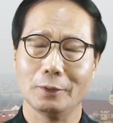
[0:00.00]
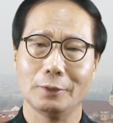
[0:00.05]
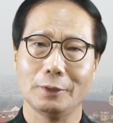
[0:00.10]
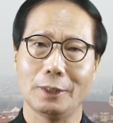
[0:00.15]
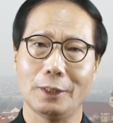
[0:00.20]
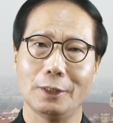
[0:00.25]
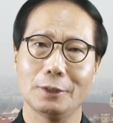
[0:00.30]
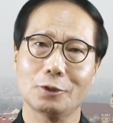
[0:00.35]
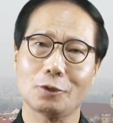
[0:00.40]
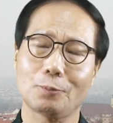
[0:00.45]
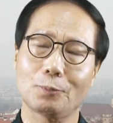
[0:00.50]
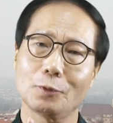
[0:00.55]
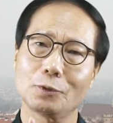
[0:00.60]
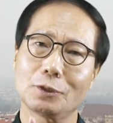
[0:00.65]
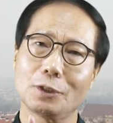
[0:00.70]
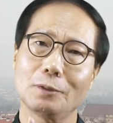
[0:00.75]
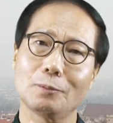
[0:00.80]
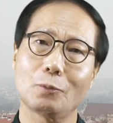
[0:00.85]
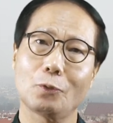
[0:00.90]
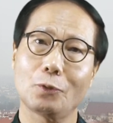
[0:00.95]
네, 첫
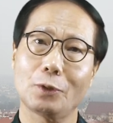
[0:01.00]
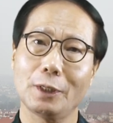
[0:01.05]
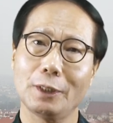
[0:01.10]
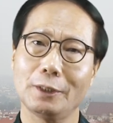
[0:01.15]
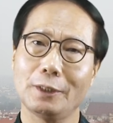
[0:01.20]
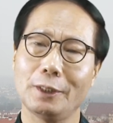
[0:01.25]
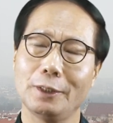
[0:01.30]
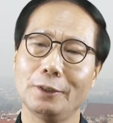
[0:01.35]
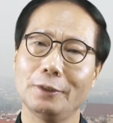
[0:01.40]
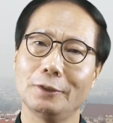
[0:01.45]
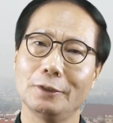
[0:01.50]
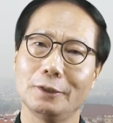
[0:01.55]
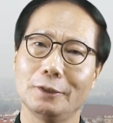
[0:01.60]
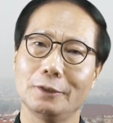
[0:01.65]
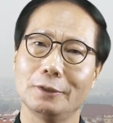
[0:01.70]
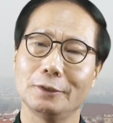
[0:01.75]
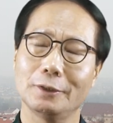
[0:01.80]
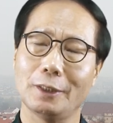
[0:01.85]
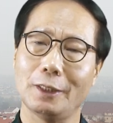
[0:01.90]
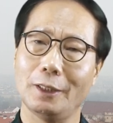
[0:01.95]
번째는 뭐래야 돼요?
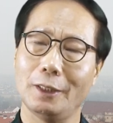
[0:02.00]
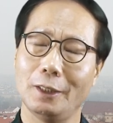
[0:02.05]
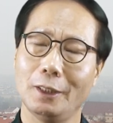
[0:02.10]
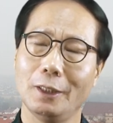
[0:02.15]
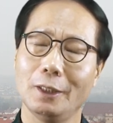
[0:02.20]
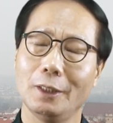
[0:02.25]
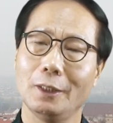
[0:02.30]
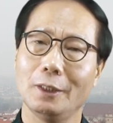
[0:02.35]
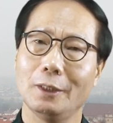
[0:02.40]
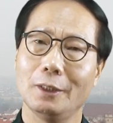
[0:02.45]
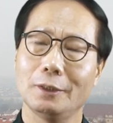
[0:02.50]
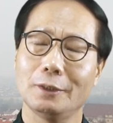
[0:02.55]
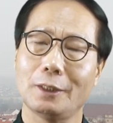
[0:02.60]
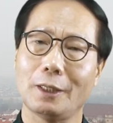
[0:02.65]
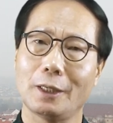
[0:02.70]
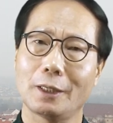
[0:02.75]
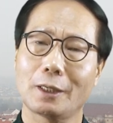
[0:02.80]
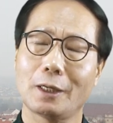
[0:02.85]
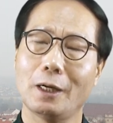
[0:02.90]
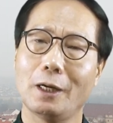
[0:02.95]
네,
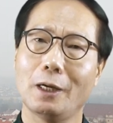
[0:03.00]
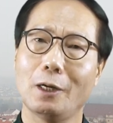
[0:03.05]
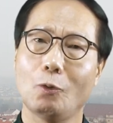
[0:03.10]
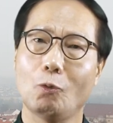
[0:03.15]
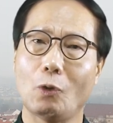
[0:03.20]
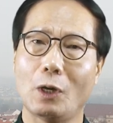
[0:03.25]
내가